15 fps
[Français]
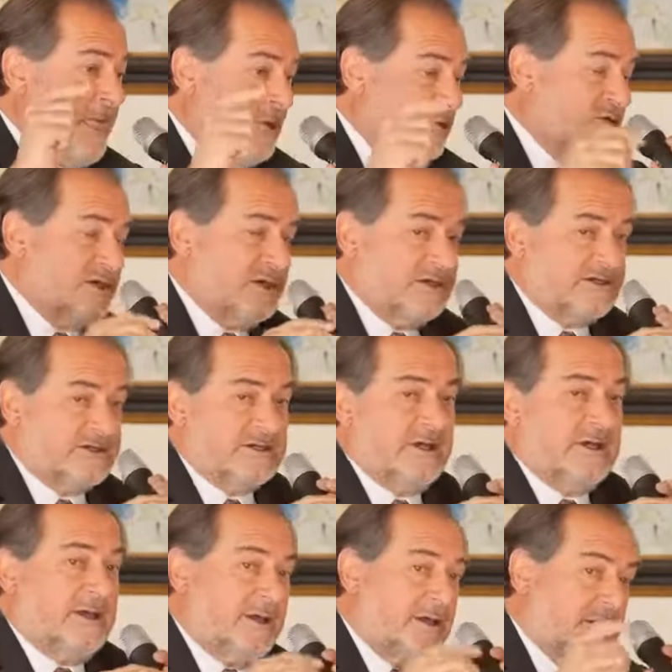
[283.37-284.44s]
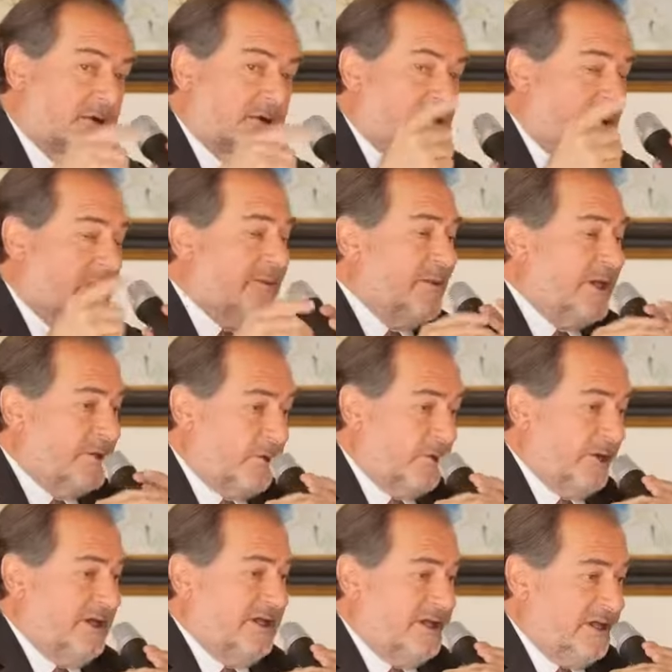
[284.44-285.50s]
au sens euh, de la
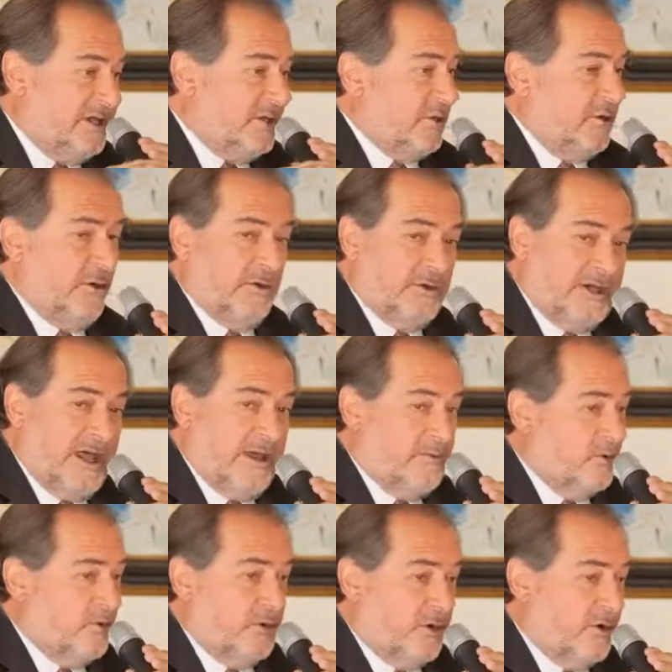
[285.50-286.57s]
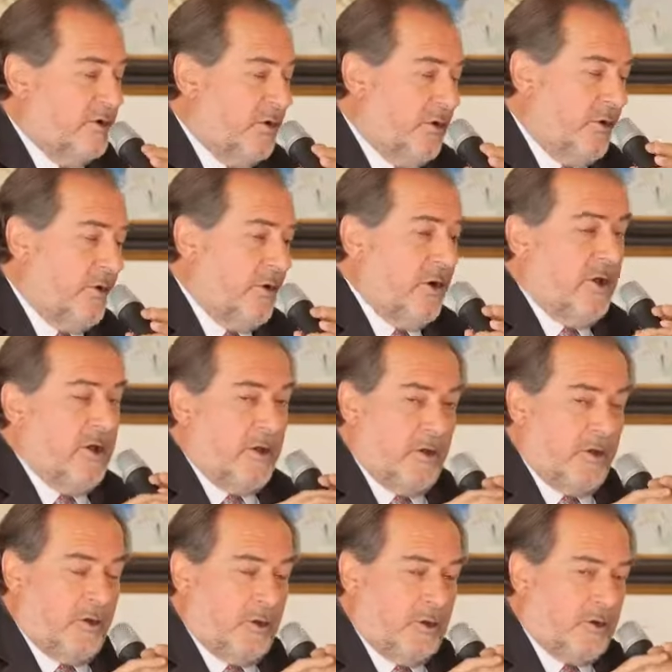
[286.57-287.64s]
maturité que l'on aime ou que l'on
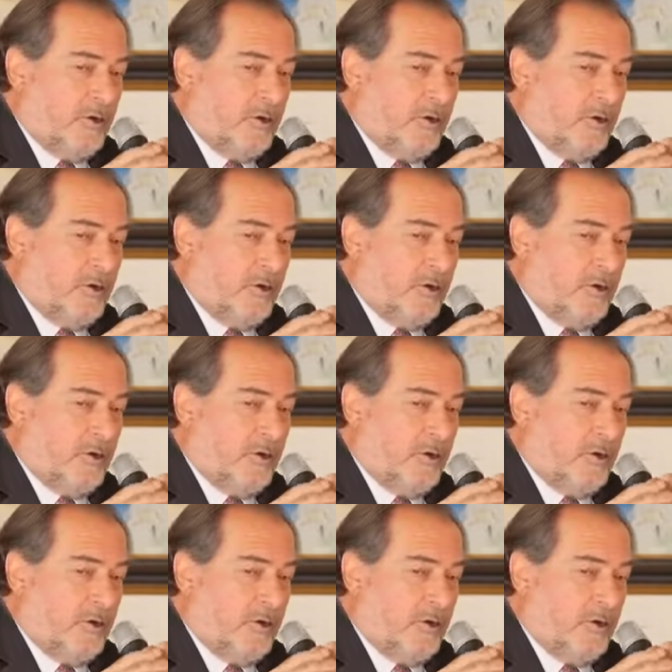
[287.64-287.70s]
euh,